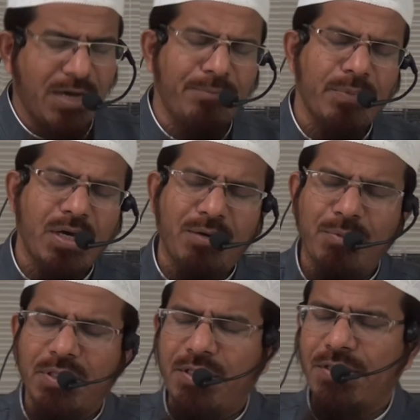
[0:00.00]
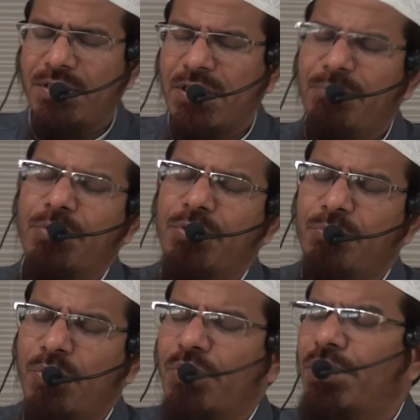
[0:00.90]
আমরা আমাদের ইচ্ছামতো
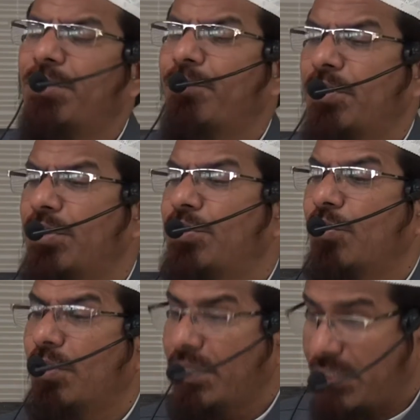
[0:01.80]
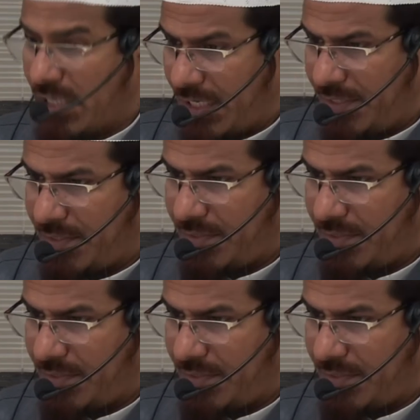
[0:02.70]
মুক্তির পথে চলতে চাই